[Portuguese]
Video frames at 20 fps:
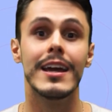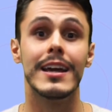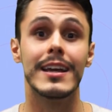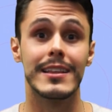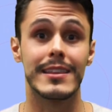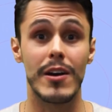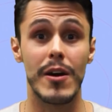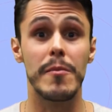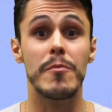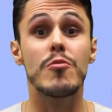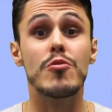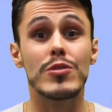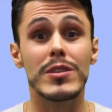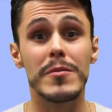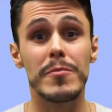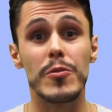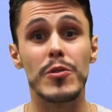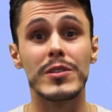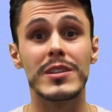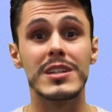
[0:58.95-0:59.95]
Então é muito
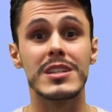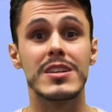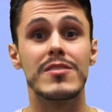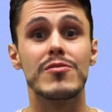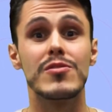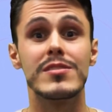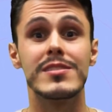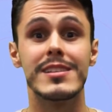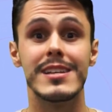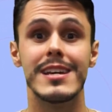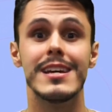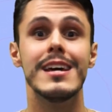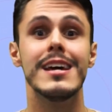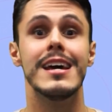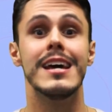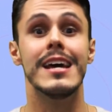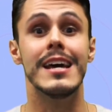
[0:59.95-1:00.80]
importante que você